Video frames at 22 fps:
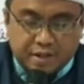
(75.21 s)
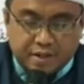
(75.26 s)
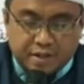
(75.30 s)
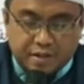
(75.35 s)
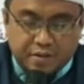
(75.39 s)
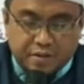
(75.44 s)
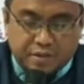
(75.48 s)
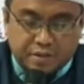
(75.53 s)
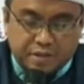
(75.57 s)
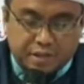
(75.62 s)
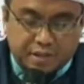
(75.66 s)

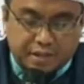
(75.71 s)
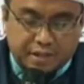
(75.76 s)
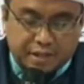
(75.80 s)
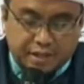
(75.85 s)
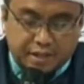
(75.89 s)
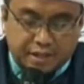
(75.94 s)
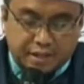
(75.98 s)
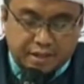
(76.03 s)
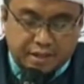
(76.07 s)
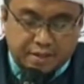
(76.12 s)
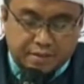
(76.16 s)
yuslih
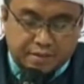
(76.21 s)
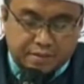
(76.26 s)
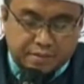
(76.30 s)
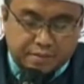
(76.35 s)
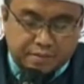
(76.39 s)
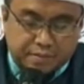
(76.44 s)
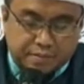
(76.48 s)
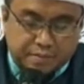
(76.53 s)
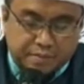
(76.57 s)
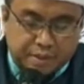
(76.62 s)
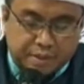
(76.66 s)

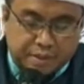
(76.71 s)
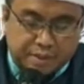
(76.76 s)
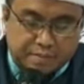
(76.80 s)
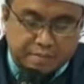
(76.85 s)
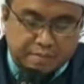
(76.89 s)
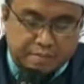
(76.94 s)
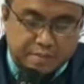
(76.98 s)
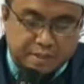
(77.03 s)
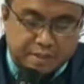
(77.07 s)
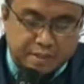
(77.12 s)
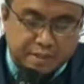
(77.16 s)
lakum
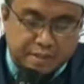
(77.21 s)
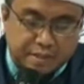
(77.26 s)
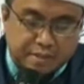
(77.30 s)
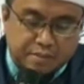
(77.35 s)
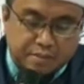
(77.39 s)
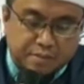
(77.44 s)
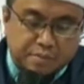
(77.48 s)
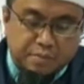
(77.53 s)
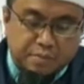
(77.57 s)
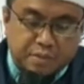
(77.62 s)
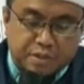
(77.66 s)

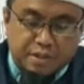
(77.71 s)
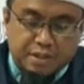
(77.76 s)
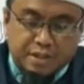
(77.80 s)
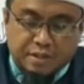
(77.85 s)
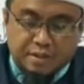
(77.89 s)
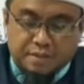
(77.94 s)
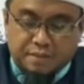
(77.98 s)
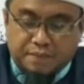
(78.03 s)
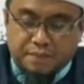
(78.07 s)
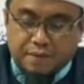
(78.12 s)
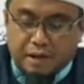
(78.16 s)
a'malakum wa
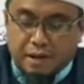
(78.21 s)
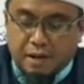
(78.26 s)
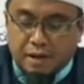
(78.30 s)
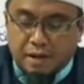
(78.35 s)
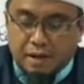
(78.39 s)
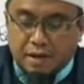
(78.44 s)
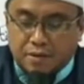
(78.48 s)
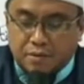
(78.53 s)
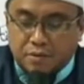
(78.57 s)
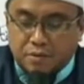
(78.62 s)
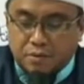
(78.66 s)

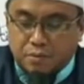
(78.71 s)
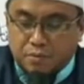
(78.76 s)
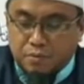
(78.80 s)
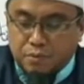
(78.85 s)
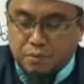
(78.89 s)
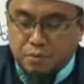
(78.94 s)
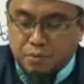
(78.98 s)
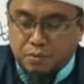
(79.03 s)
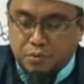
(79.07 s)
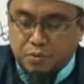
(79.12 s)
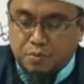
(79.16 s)

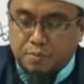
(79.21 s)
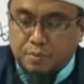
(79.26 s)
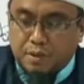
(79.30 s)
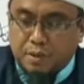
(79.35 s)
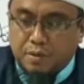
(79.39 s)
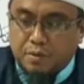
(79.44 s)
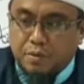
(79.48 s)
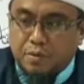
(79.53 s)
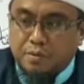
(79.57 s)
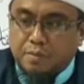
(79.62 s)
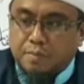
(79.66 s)
lakum
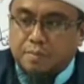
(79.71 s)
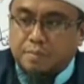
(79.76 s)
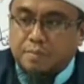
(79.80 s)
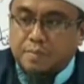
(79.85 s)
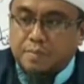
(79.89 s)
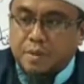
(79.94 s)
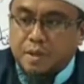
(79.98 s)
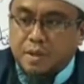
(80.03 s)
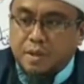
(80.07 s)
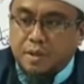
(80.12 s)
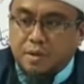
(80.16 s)

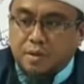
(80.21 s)
dzunubakum